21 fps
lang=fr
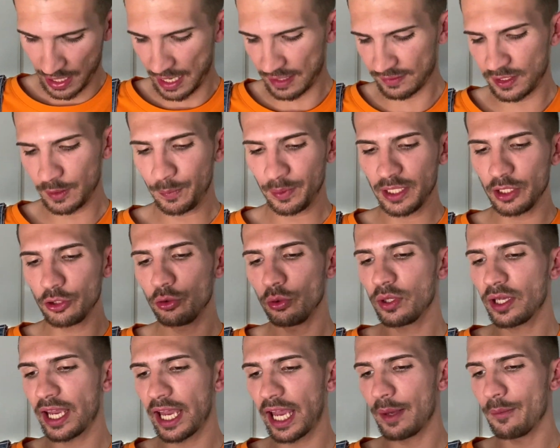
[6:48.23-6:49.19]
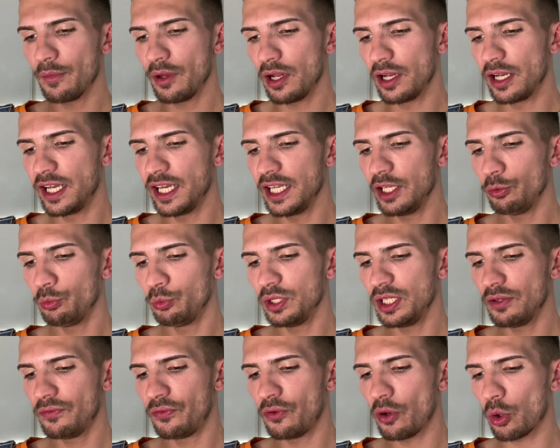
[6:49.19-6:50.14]
Elle s'est pris une crème, les
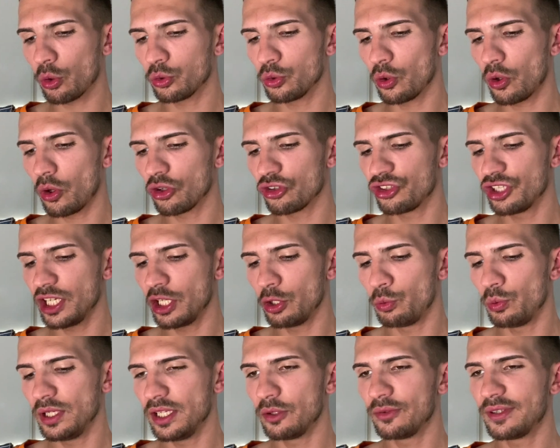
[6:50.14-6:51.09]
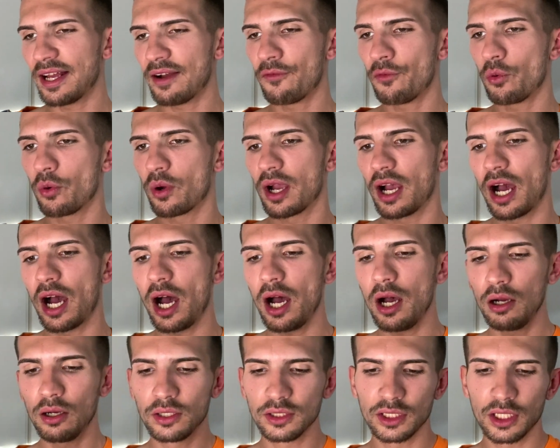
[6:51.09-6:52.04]
huiles, fleur d'oranger et l'huile
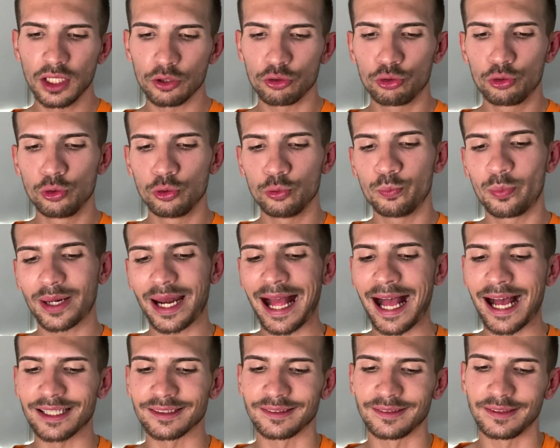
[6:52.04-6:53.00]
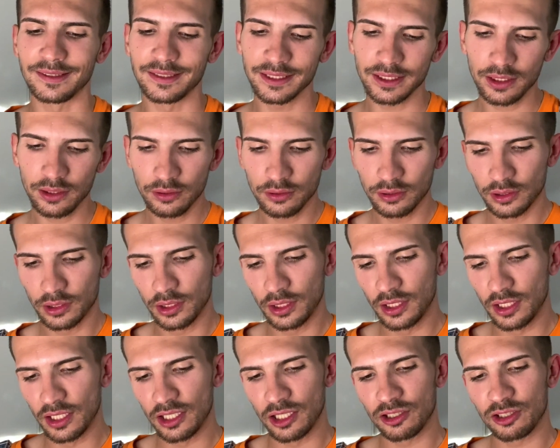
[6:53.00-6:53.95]
d'avocat du Brésil.
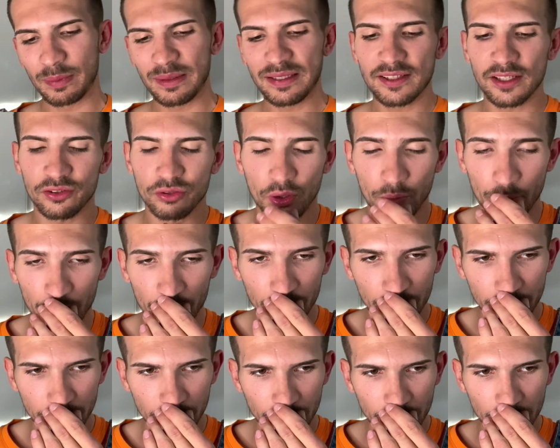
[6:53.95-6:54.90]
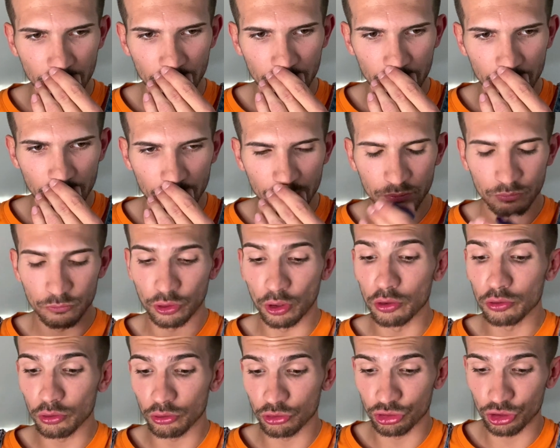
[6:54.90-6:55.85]
Je sais pas si ça sent bon. Ça
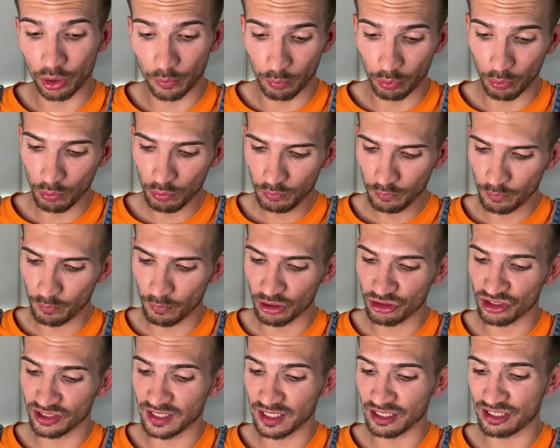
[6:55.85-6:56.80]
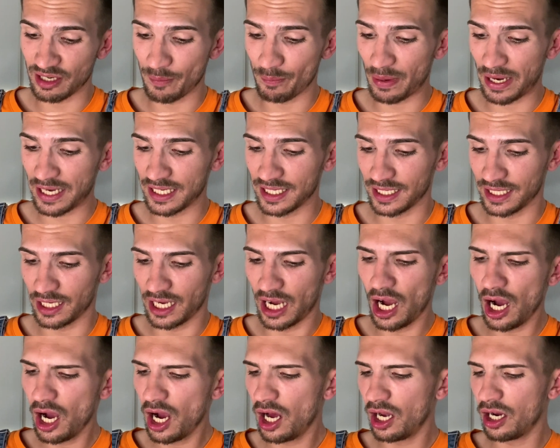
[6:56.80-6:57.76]
sent sentir bon. Moi, j'aime pas les...
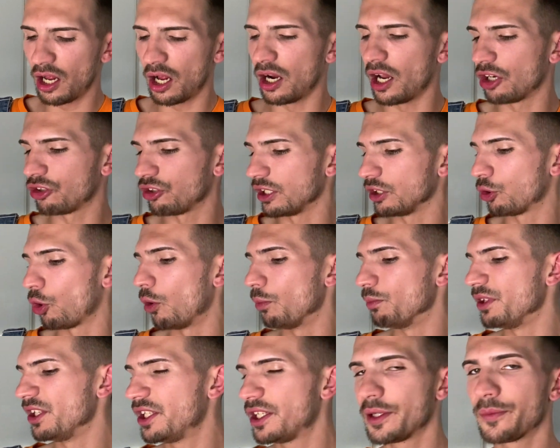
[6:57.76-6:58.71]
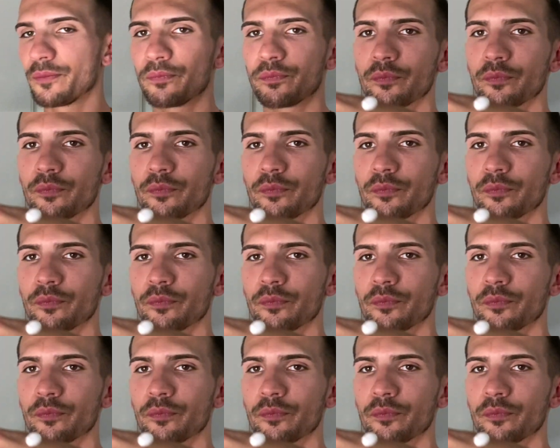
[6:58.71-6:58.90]
Oh là là, j'en ai trop mis.